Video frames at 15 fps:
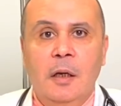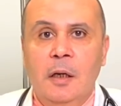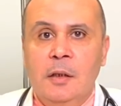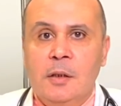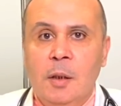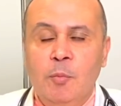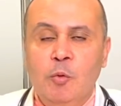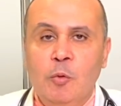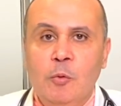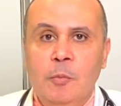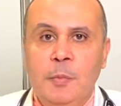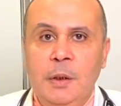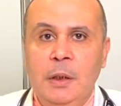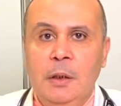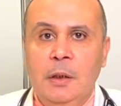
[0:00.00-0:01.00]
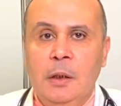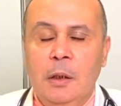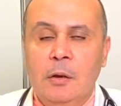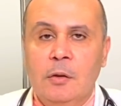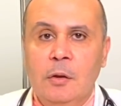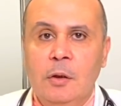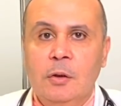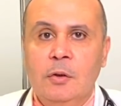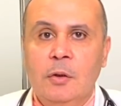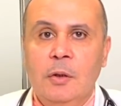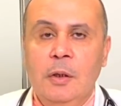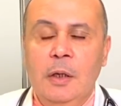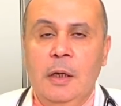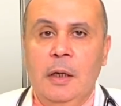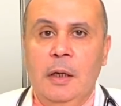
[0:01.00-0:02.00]
اصابته بجلطات
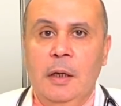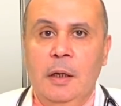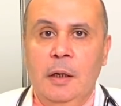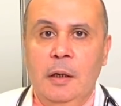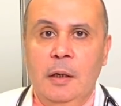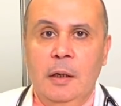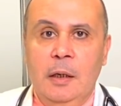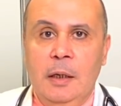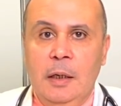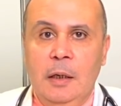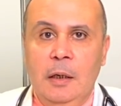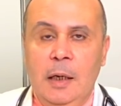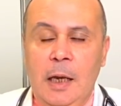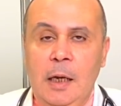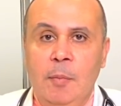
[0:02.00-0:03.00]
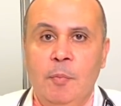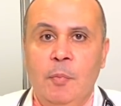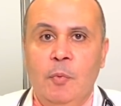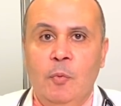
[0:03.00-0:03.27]
القلب